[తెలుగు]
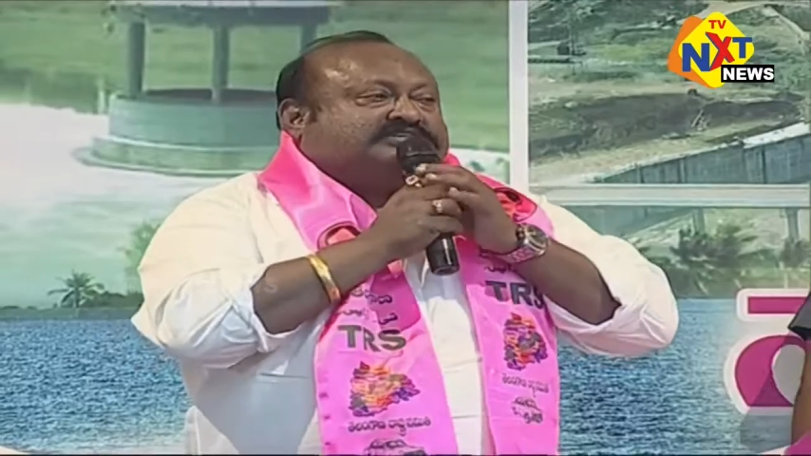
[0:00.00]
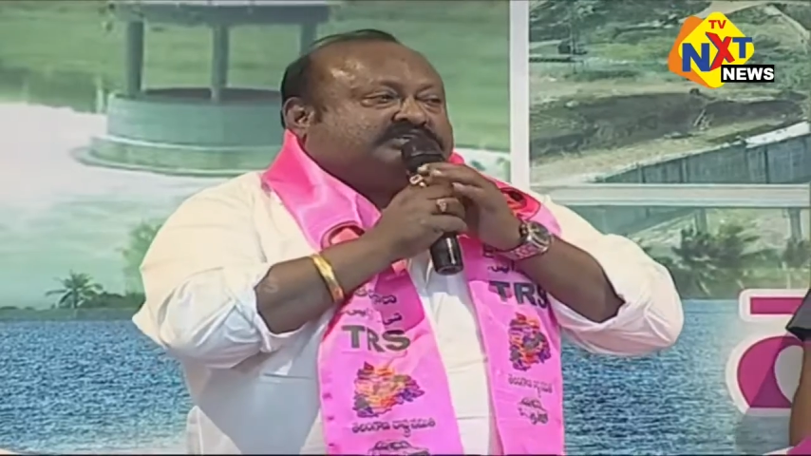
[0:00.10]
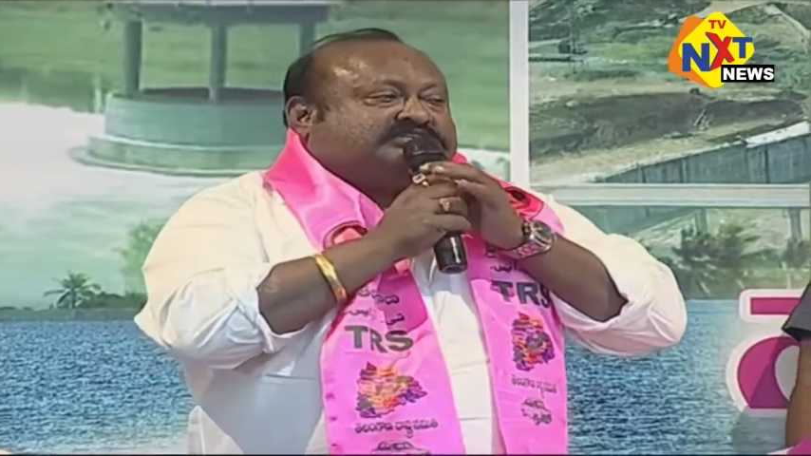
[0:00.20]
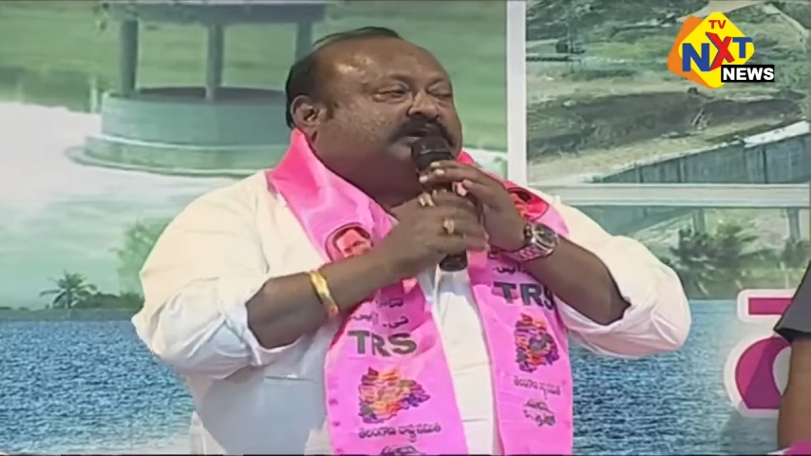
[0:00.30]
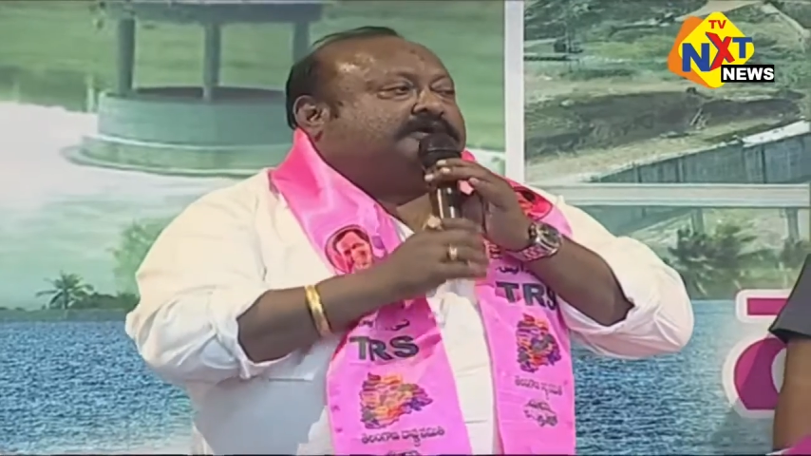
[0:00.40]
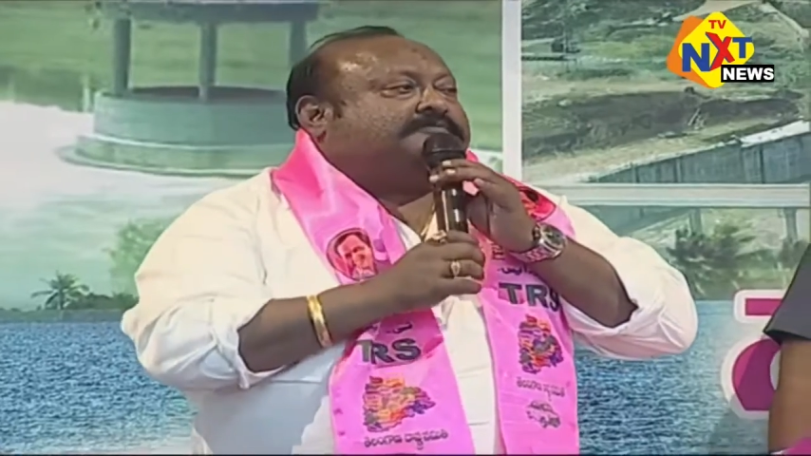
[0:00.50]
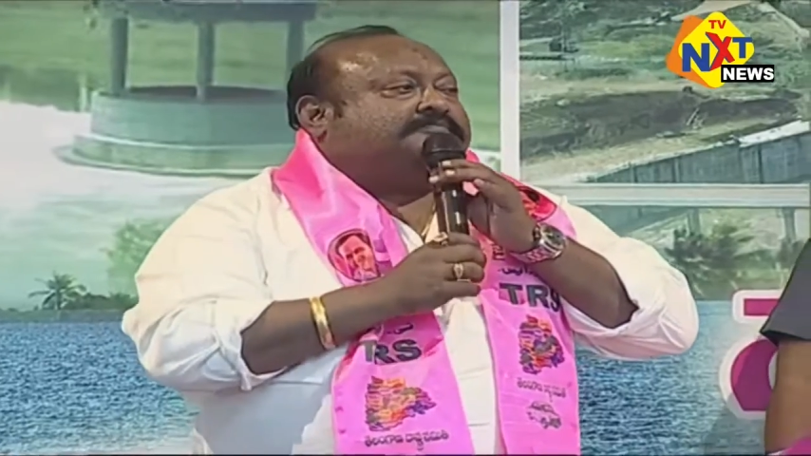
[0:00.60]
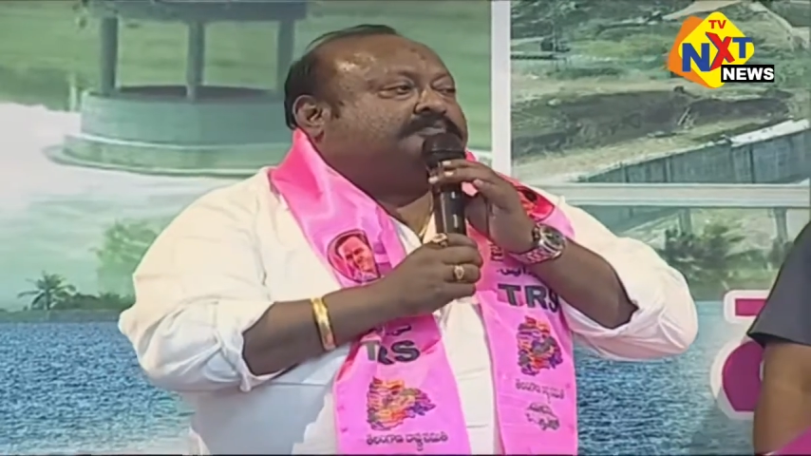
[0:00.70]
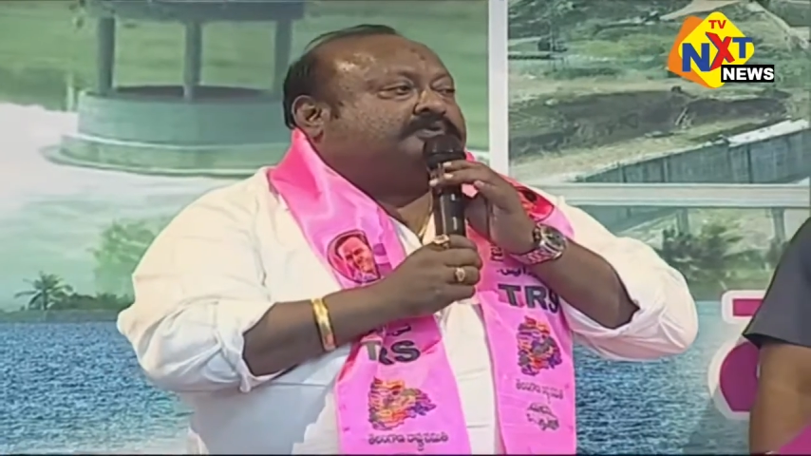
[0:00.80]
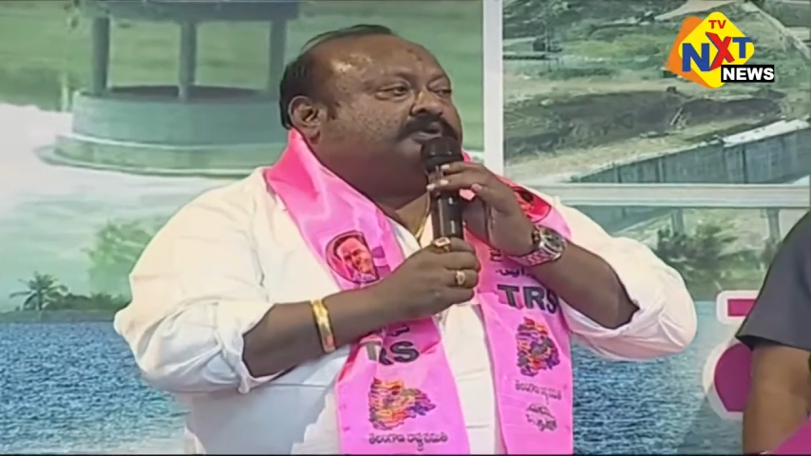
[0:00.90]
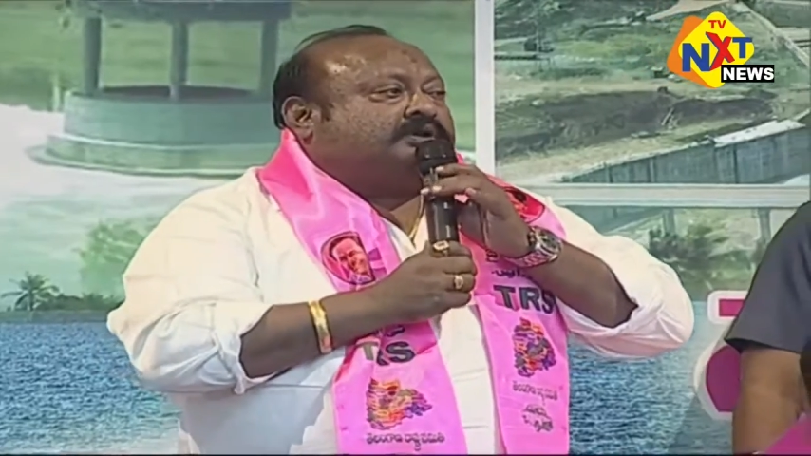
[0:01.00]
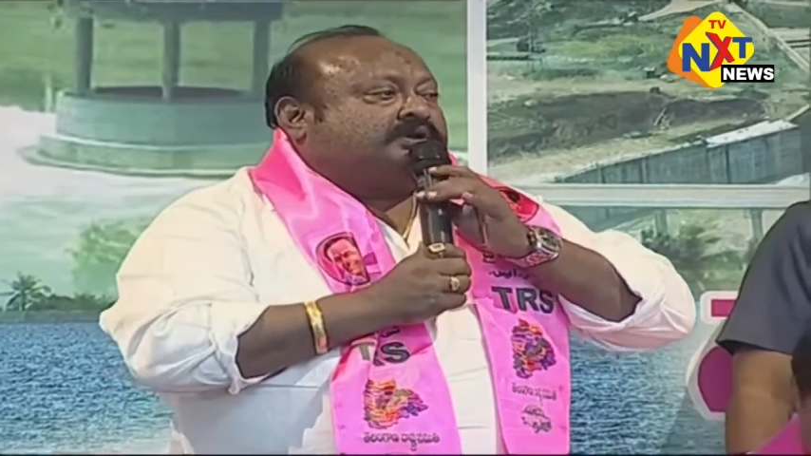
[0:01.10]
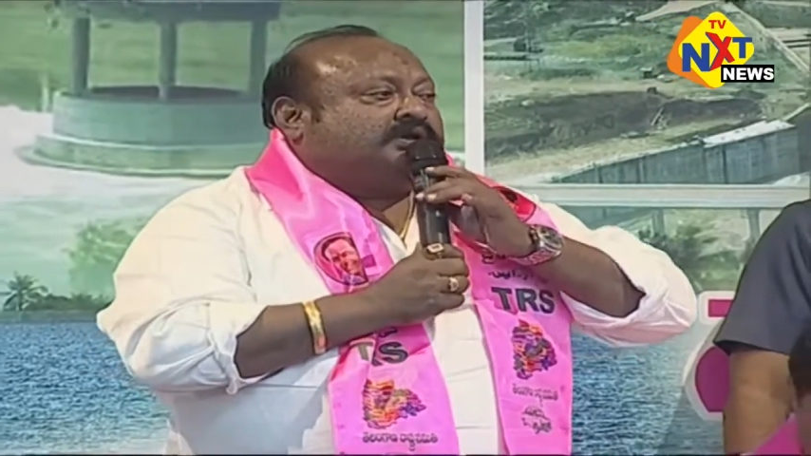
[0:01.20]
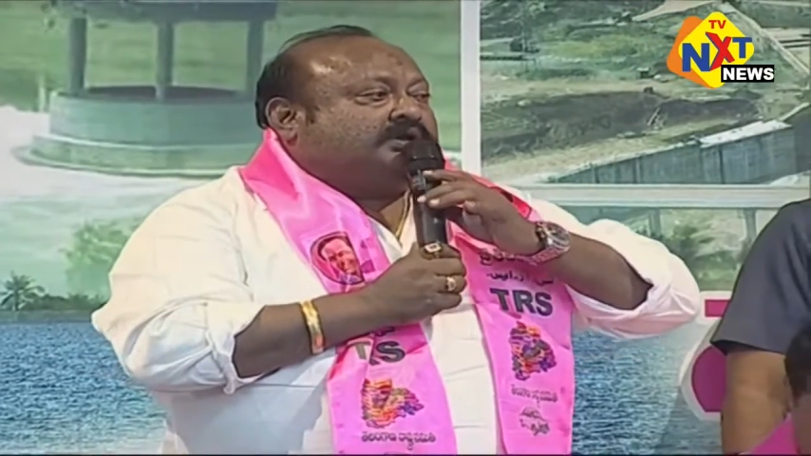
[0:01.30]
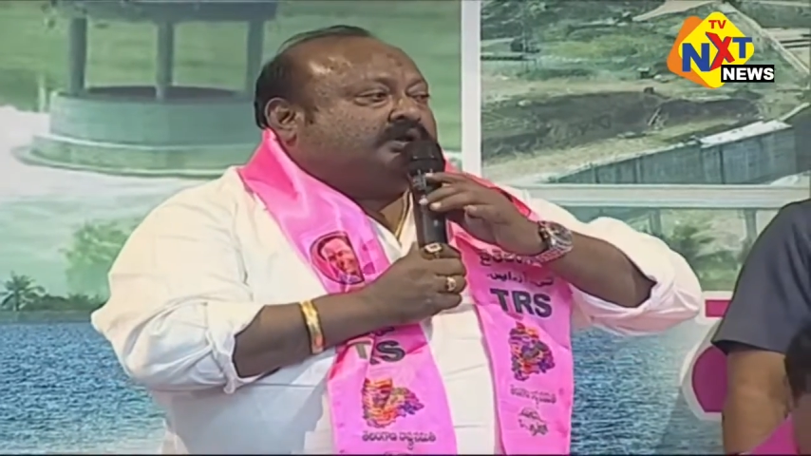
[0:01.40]
వచ్చేసిన
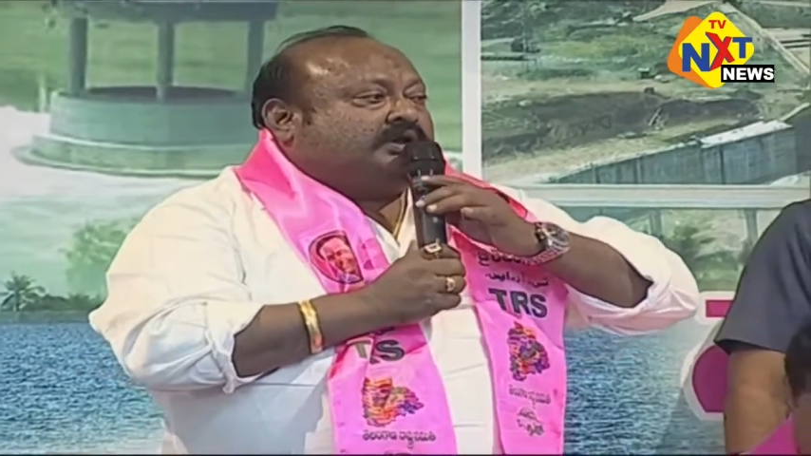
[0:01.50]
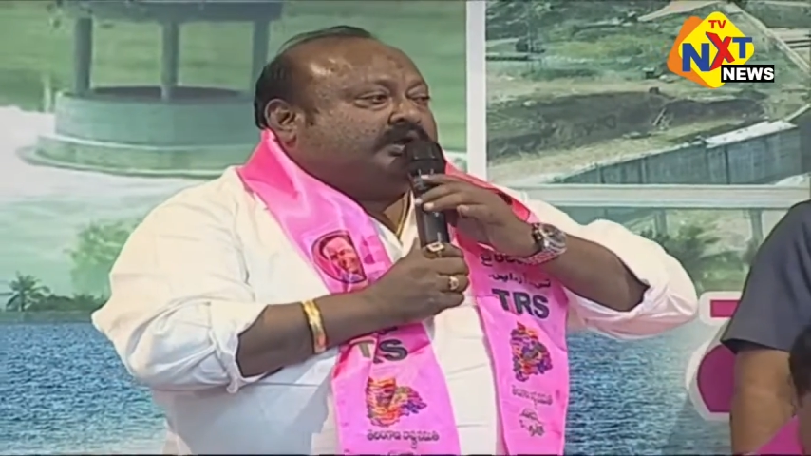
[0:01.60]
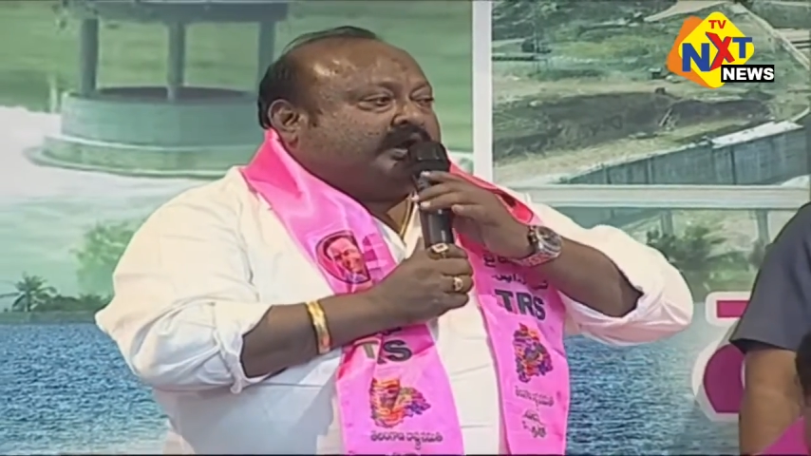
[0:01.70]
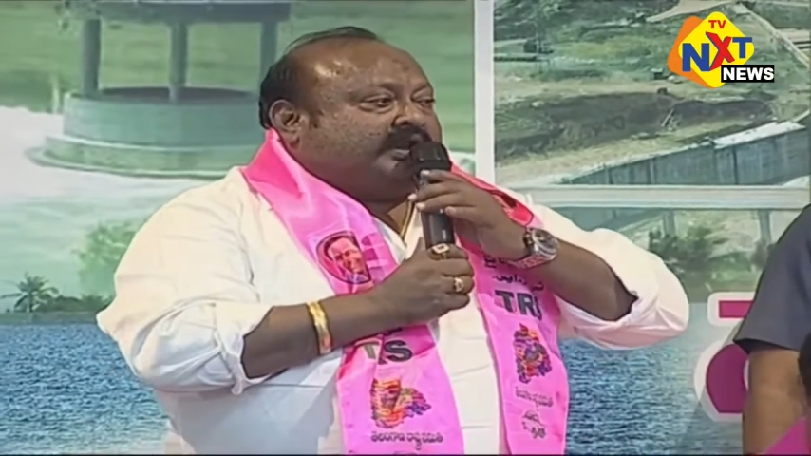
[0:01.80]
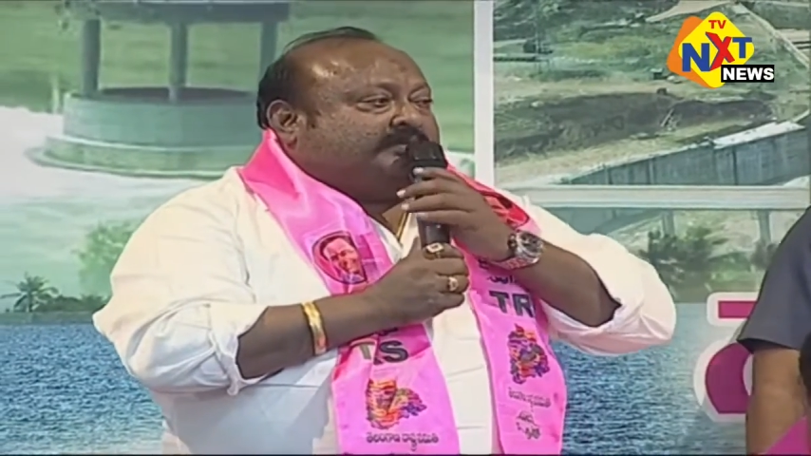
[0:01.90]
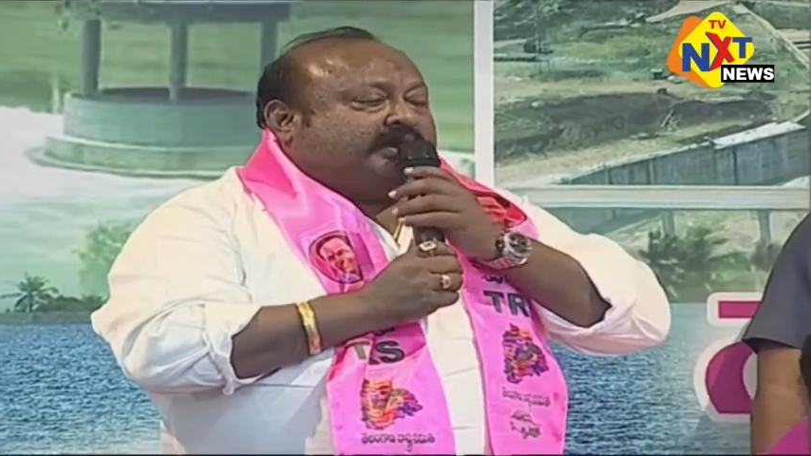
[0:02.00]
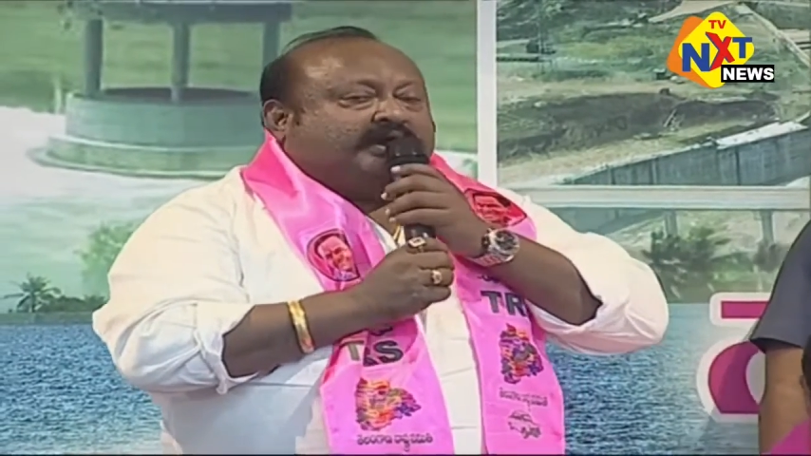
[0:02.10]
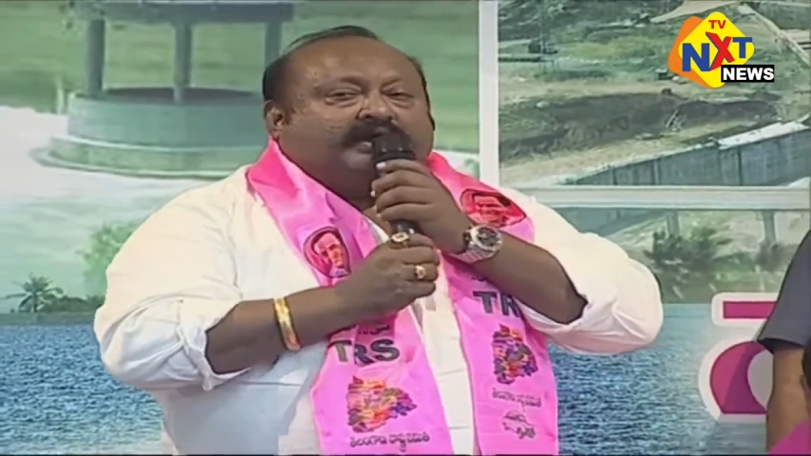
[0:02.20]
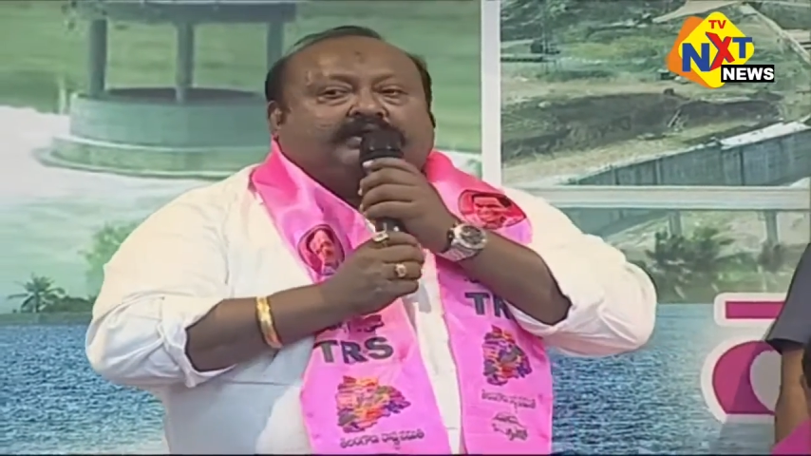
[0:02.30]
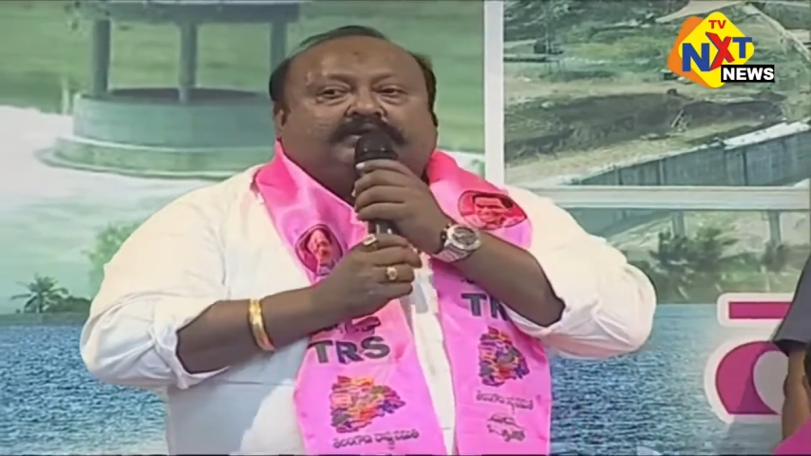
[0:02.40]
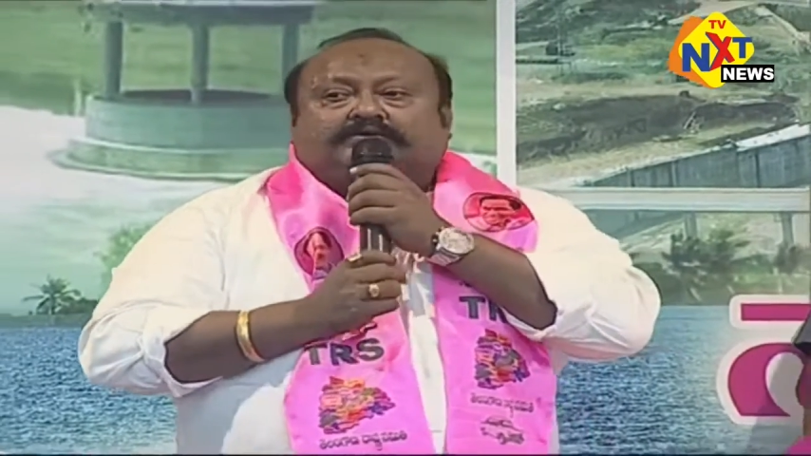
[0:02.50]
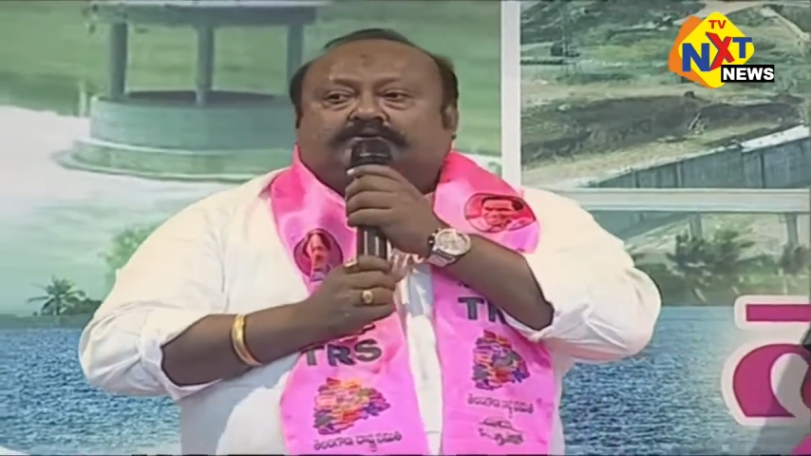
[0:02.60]
కరీంనగర్